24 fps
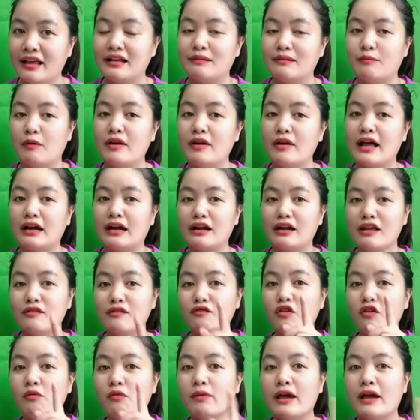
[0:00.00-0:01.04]
mỗi lần đi
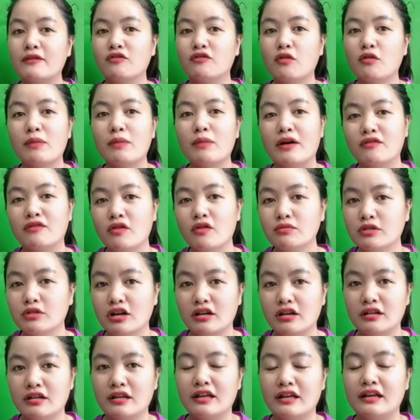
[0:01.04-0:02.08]
phút 2 phút 3 phút thôi
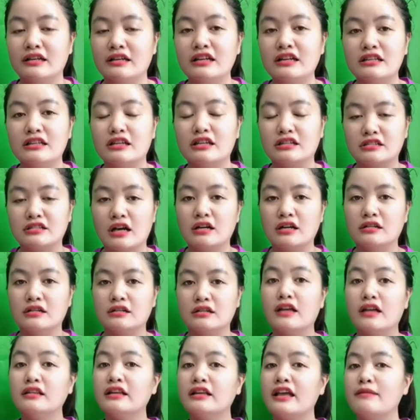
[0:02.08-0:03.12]
đi từ từ
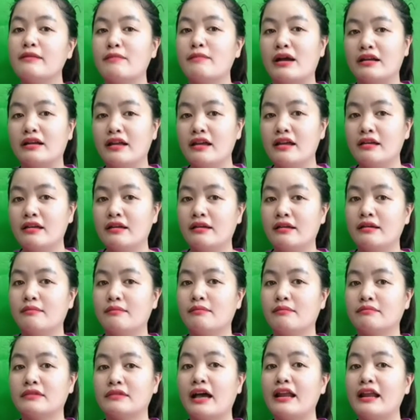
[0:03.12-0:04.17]
đến khi mà đi
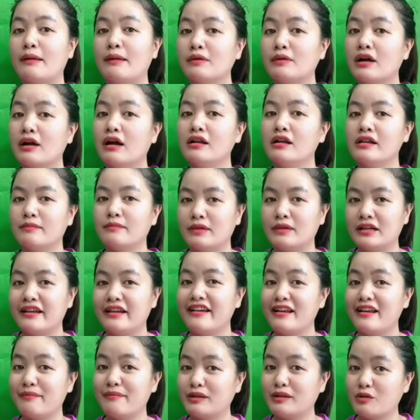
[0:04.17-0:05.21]
tới đám cưới là mình đi
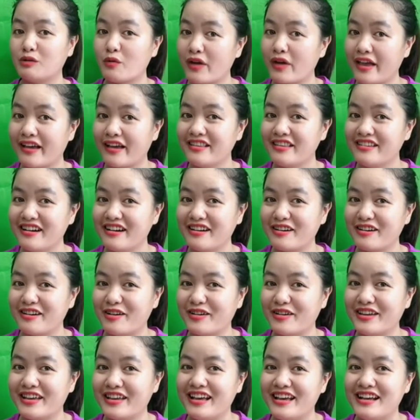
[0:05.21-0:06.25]
là mình quen cái chân rồi
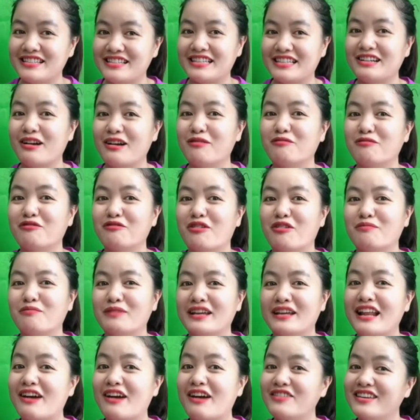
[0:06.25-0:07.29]
sẽ không còn
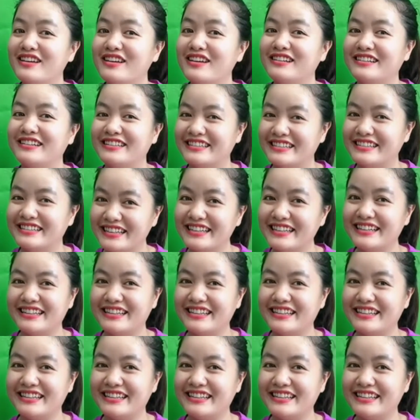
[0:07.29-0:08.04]
bị đau chân nữa